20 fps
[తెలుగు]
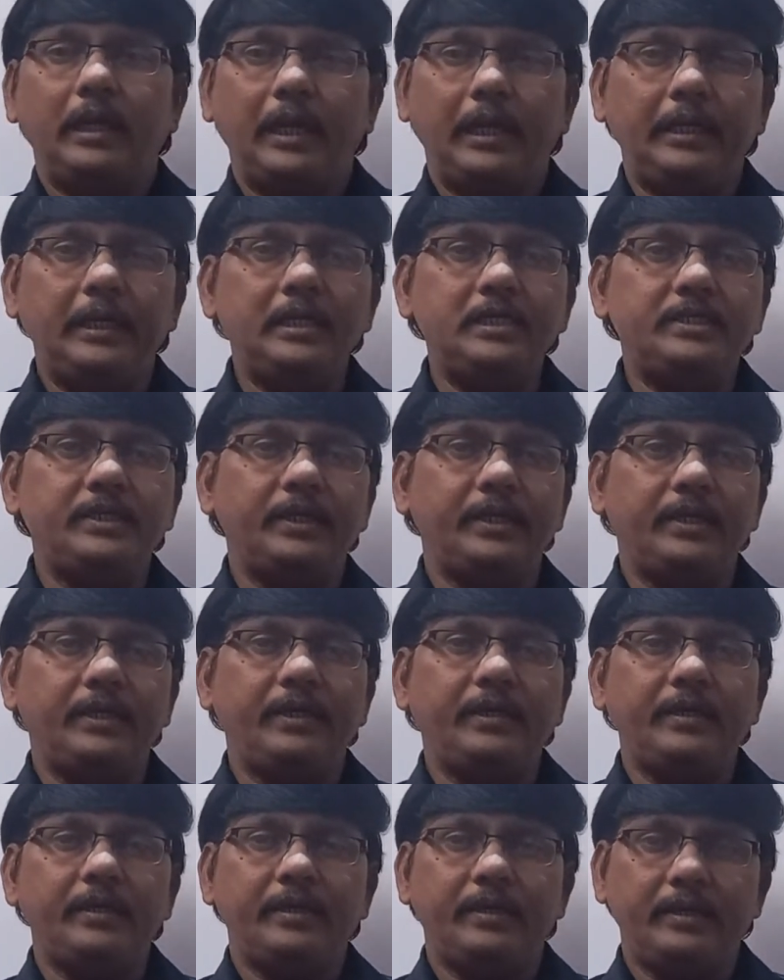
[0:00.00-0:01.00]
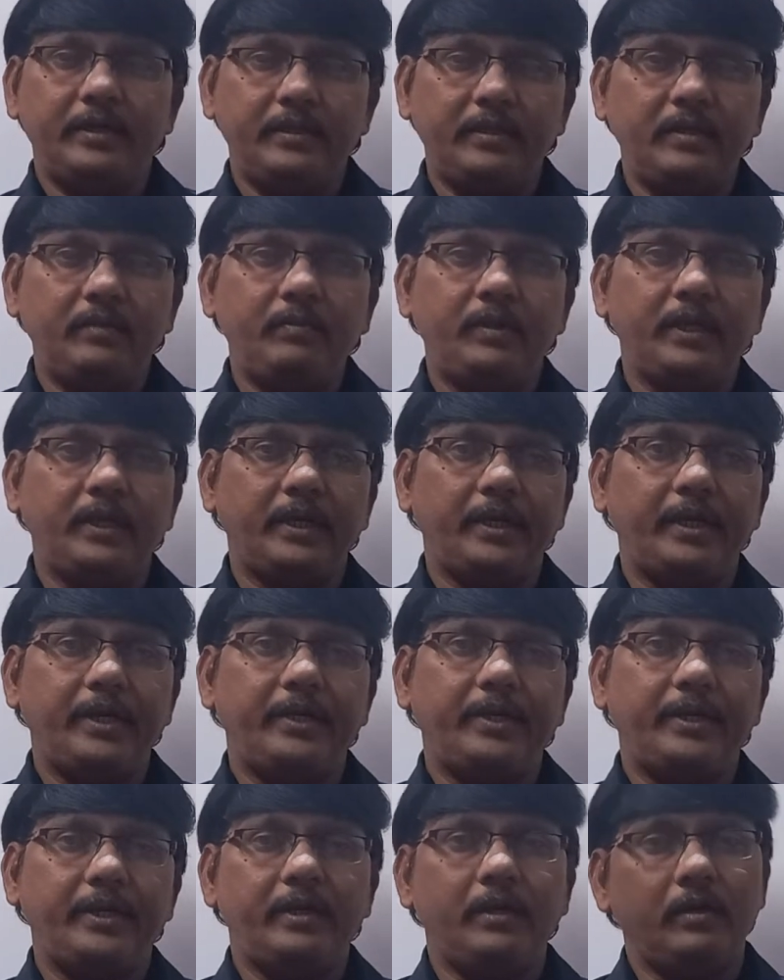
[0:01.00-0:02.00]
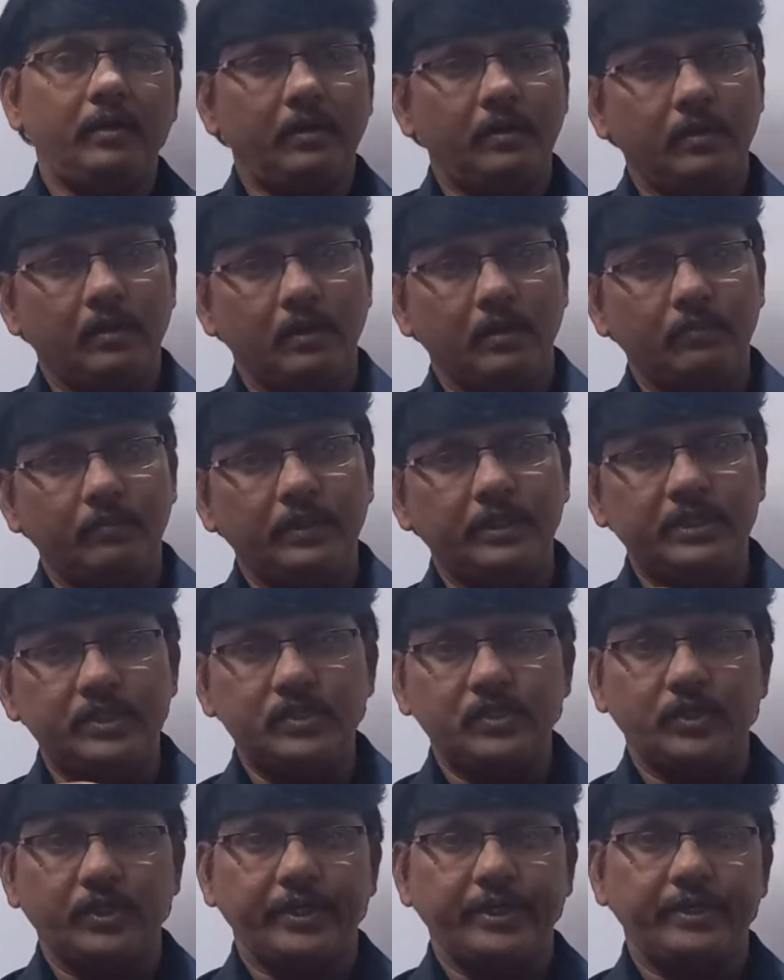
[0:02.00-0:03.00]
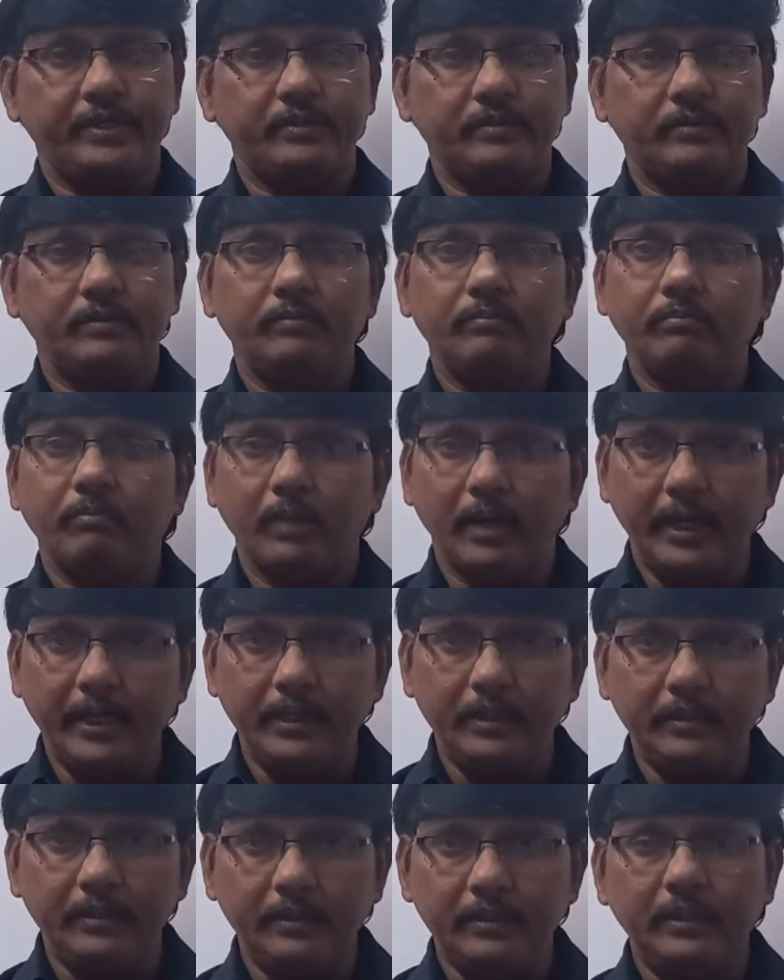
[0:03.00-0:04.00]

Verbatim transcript: ఎనర్జీ నేదర్ బీ క్రియేటెడ్ నార్ బీ డిస్ట్రాయిడ్ బట్